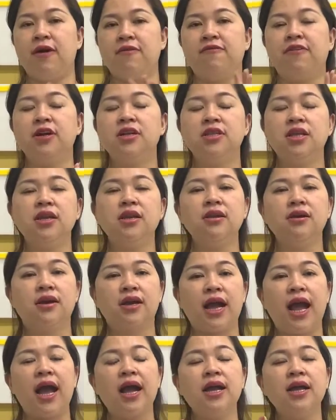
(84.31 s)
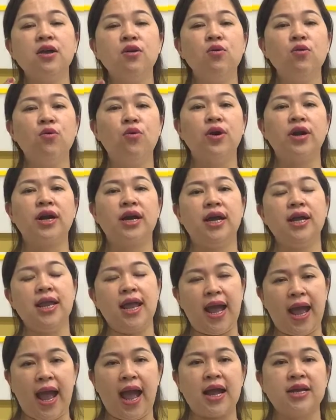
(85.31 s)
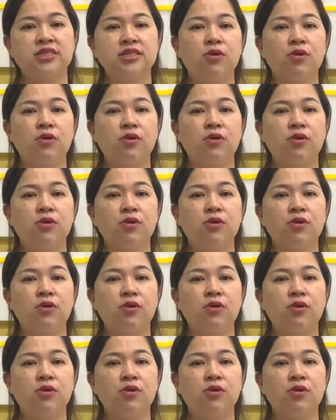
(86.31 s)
phải phân tích được các cái nguồn khách hàng